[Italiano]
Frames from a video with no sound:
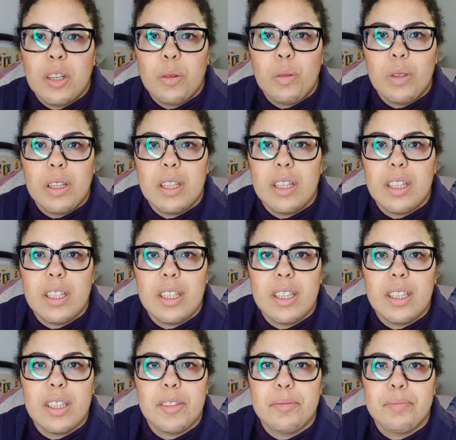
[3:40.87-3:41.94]

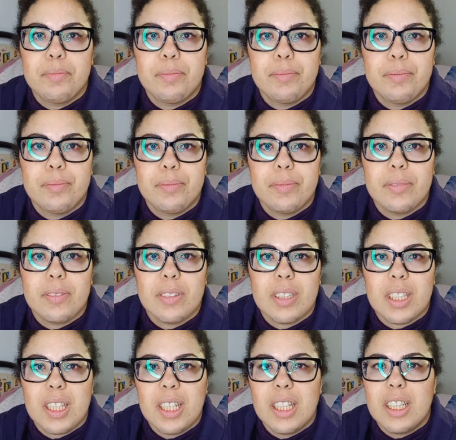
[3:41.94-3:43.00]
Quindi,
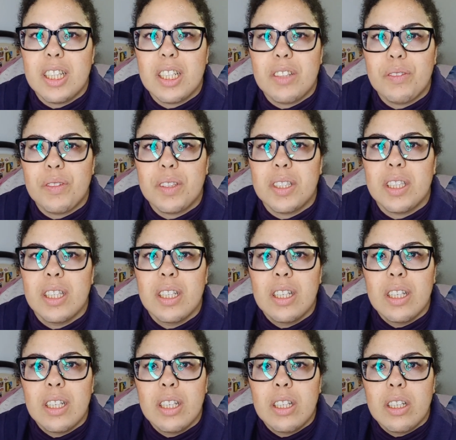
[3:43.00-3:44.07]
che dirvi?
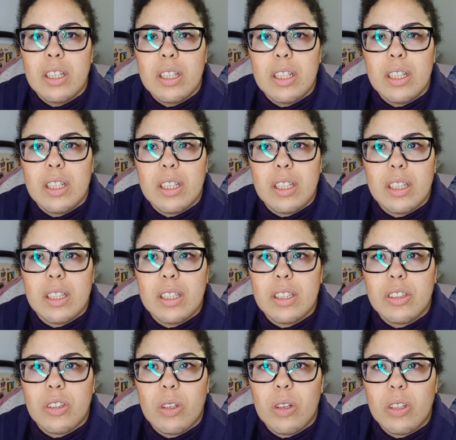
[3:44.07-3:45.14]
Eh,
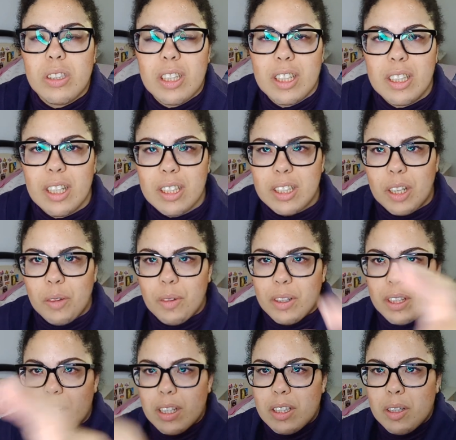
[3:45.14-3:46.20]
sono tentata a
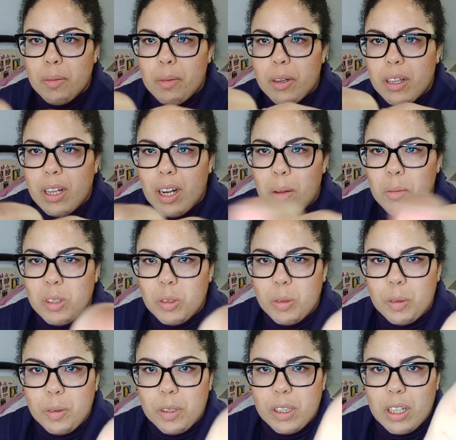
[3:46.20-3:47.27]
guardare sempre di là, ma
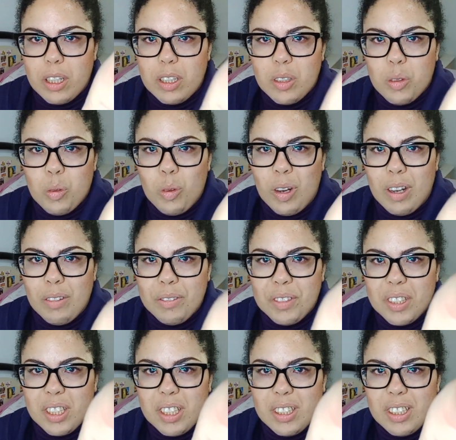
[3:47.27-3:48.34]
devo guardare di qua,
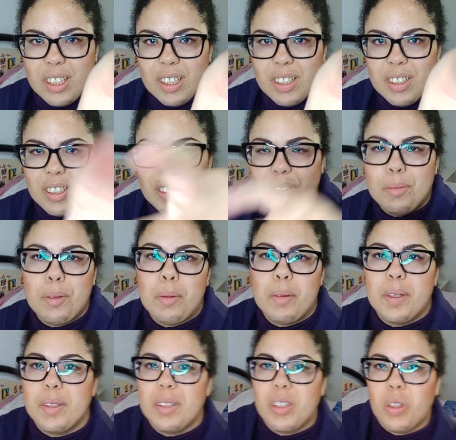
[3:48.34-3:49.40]
vedete?
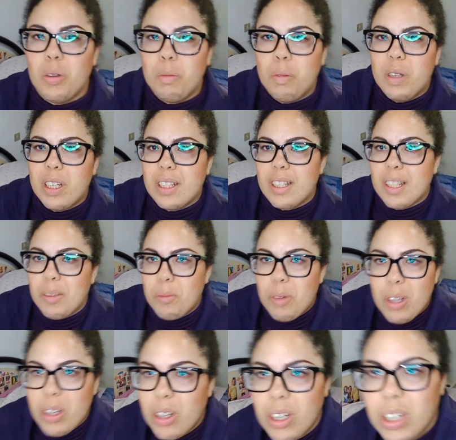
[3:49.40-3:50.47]
Vabbè, diciamo perdere è
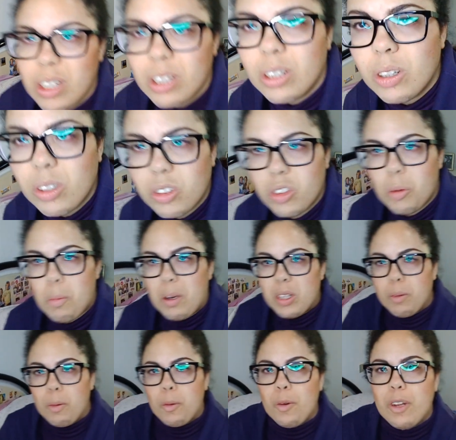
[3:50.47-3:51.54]
meglio, non so mai
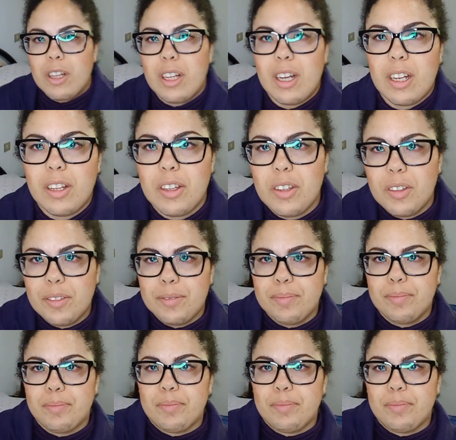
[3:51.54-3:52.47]
dove guardare io.